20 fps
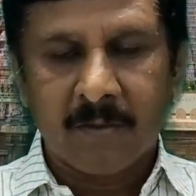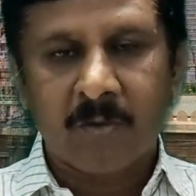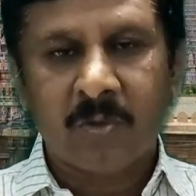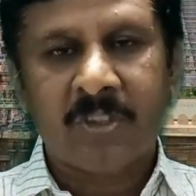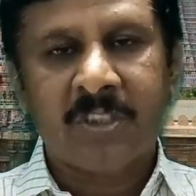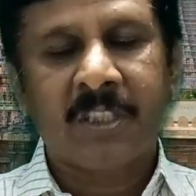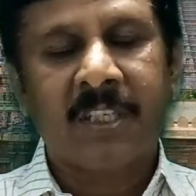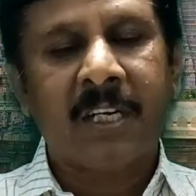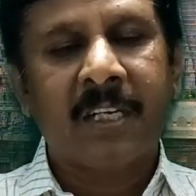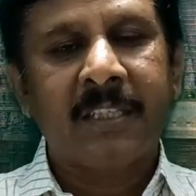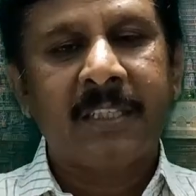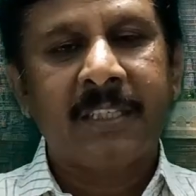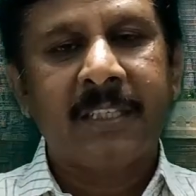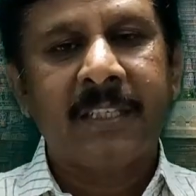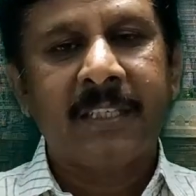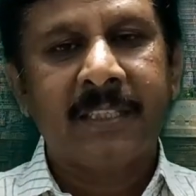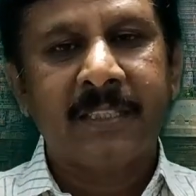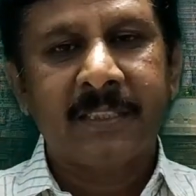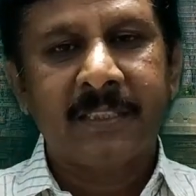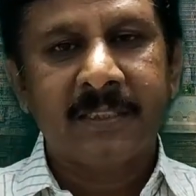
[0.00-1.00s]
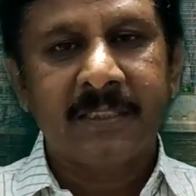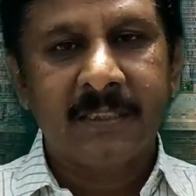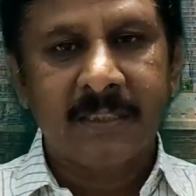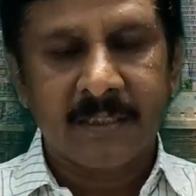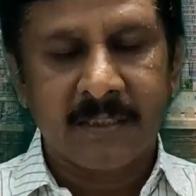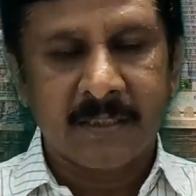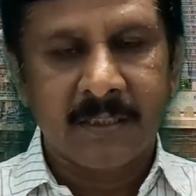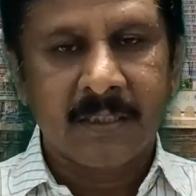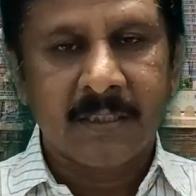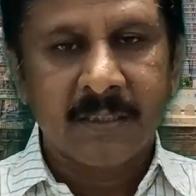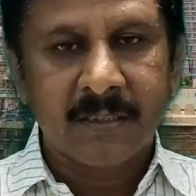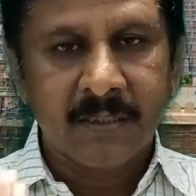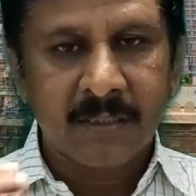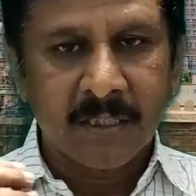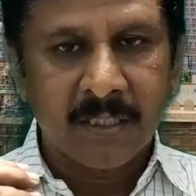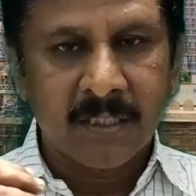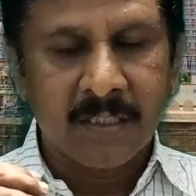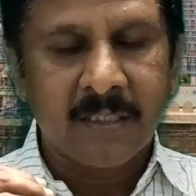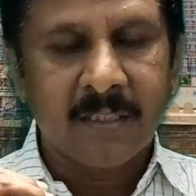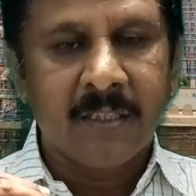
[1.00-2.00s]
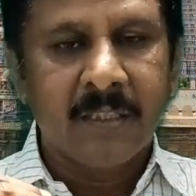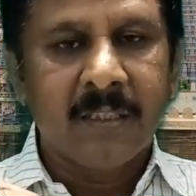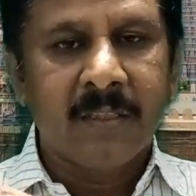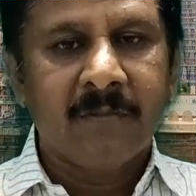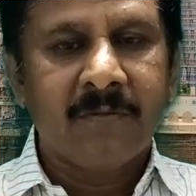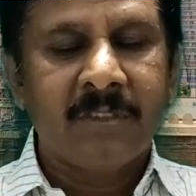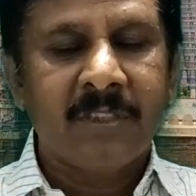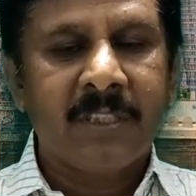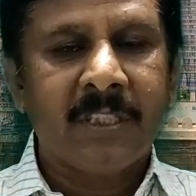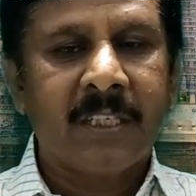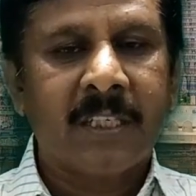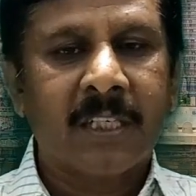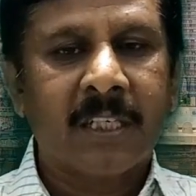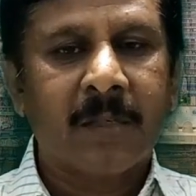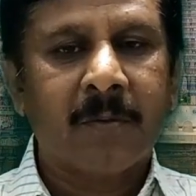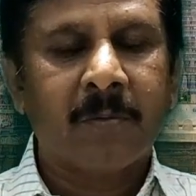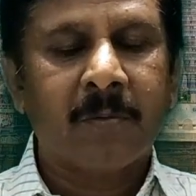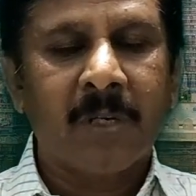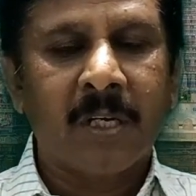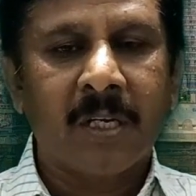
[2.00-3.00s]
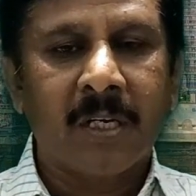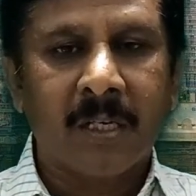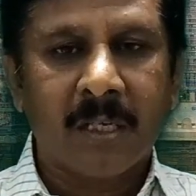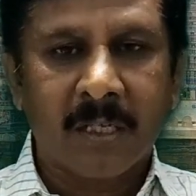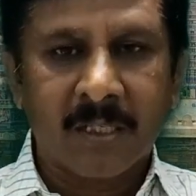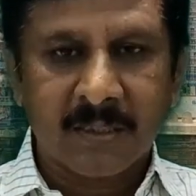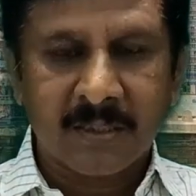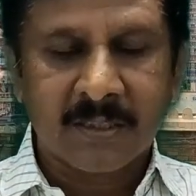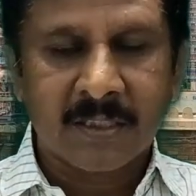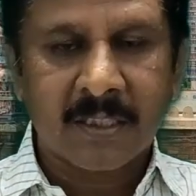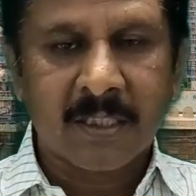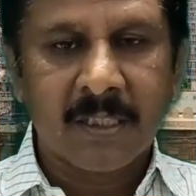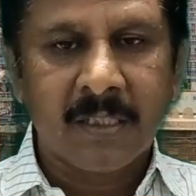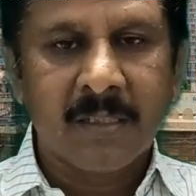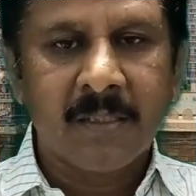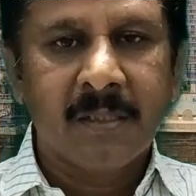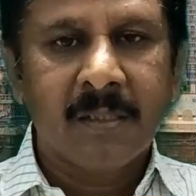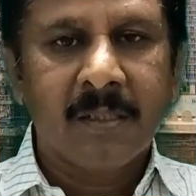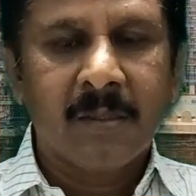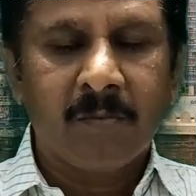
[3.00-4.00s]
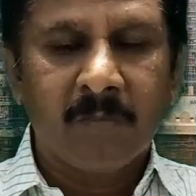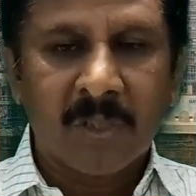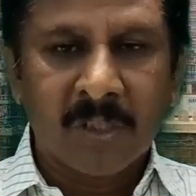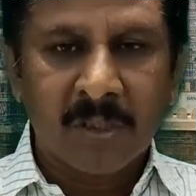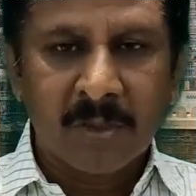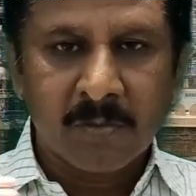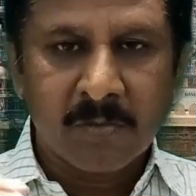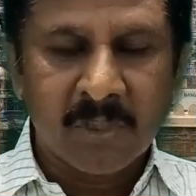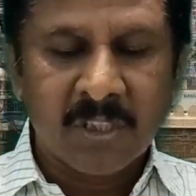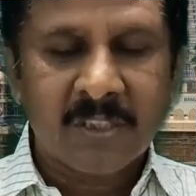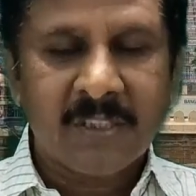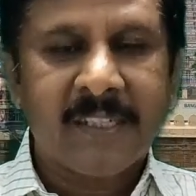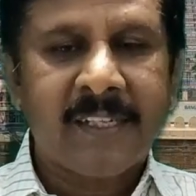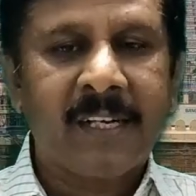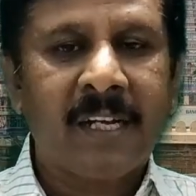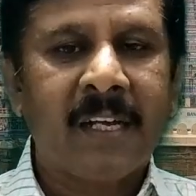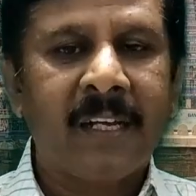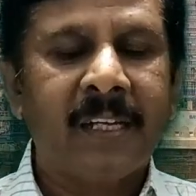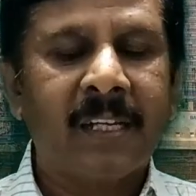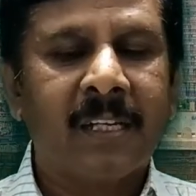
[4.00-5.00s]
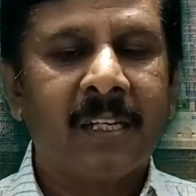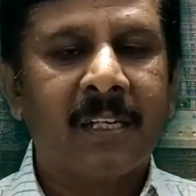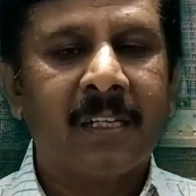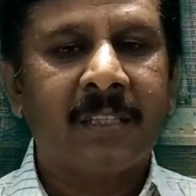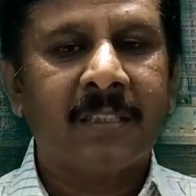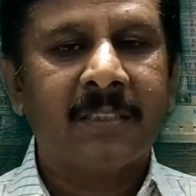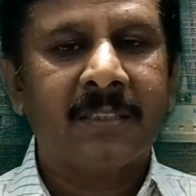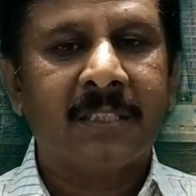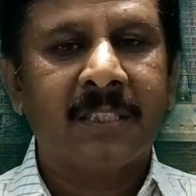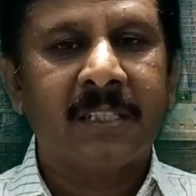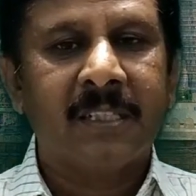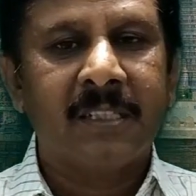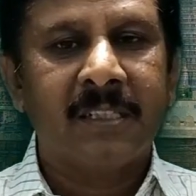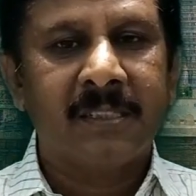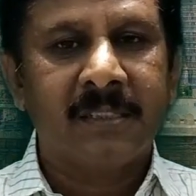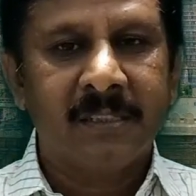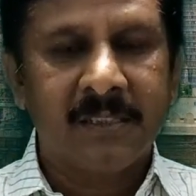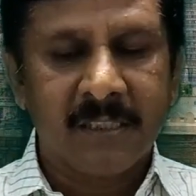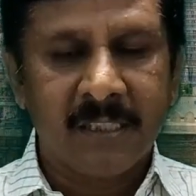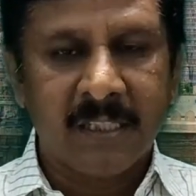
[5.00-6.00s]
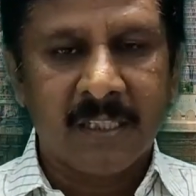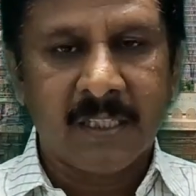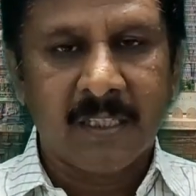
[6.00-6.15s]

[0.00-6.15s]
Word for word: ஒற்ற நாட்டிலே இருந்து இந்த விஜயநகர அரசர்கள் மற்றும் மதுரை நாயக்கர் அரசர்கள் இந்த